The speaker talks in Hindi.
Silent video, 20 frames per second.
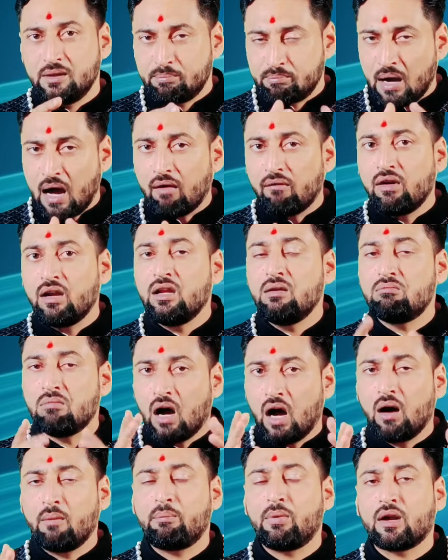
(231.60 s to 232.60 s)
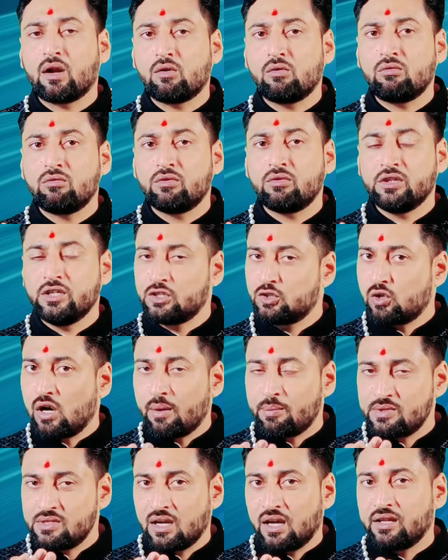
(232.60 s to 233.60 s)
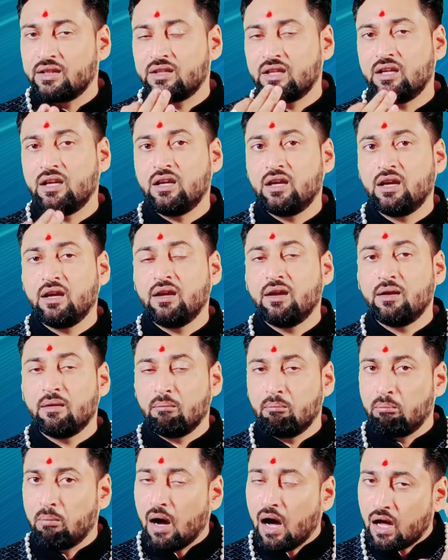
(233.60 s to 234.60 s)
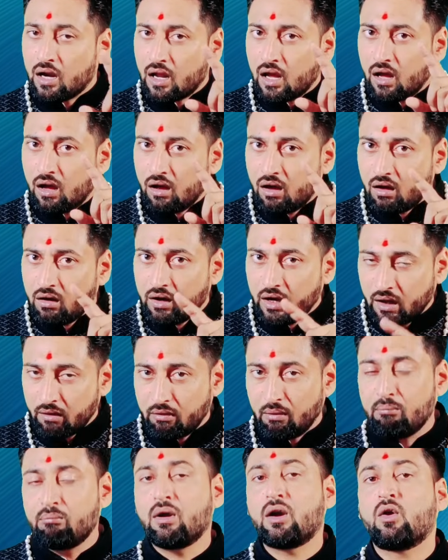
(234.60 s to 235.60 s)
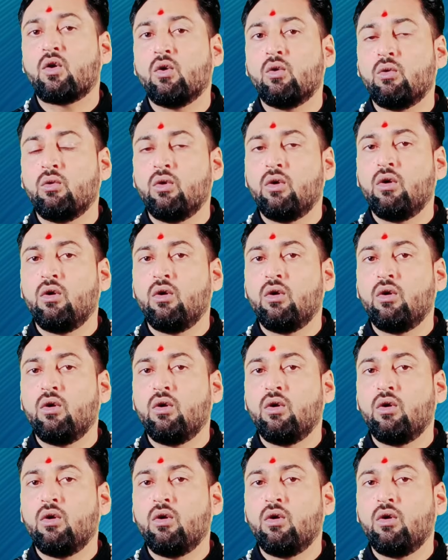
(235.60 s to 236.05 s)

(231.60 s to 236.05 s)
दीपावली महापर्व ये तो आप जानते ही हैं 12 नवंबर को